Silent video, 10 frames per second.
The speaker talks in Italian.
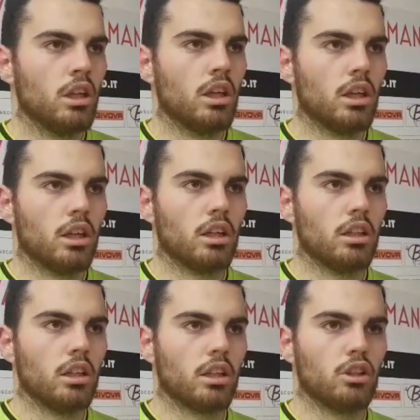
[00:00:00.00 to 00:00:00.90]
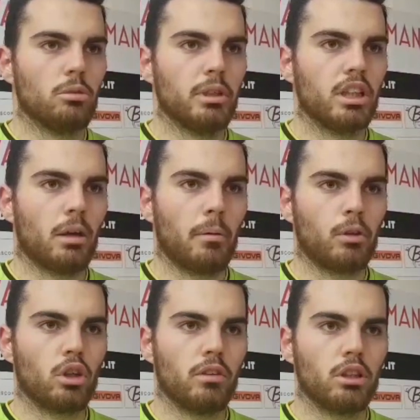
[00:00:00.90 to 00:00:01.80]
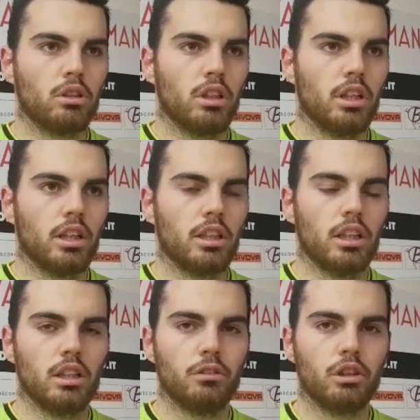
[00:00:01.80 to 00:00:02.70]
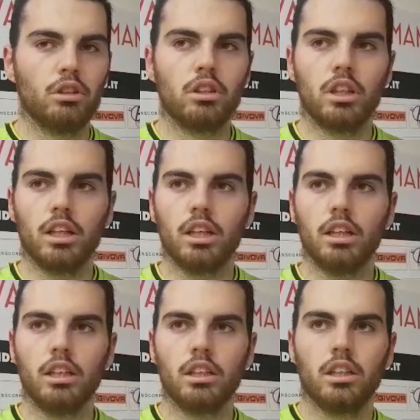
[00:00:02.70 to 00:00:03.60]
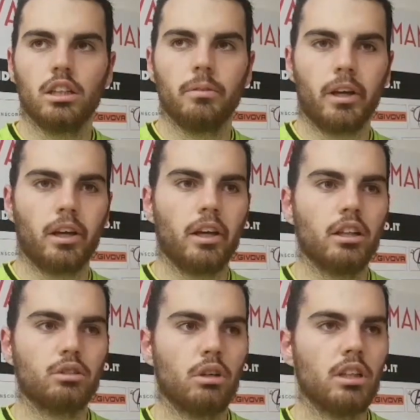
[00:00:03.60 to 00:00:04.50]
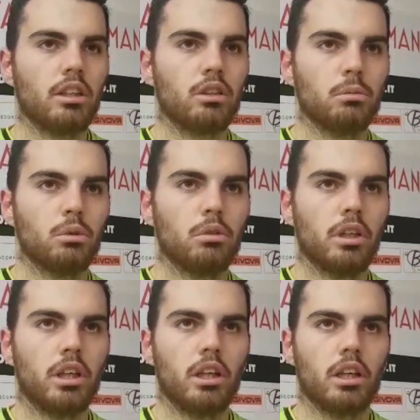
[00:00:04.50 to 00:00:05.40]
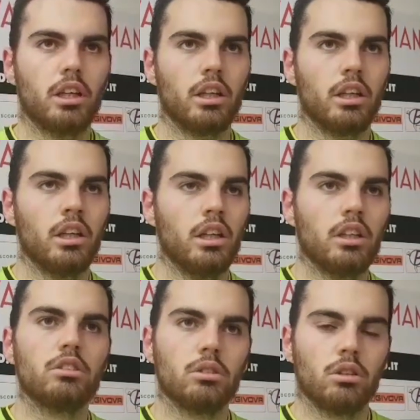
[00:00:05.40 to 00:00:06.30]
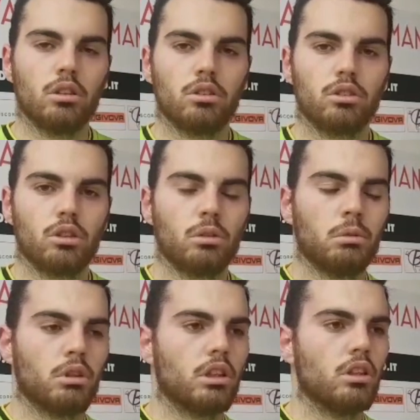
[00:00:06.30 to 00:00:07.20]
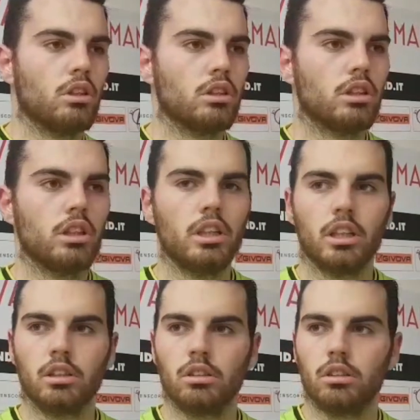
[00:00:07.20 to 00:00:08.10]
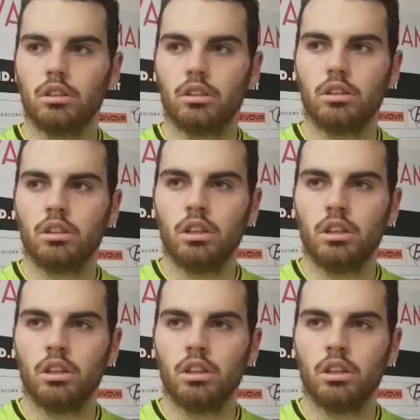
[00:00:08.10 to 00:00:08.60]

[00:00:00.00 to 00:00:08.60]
eh, anche domenica abbiamo trovato delle, delle difficoltà eh, perché le squadre comunque sono, sono comunque toste, hanno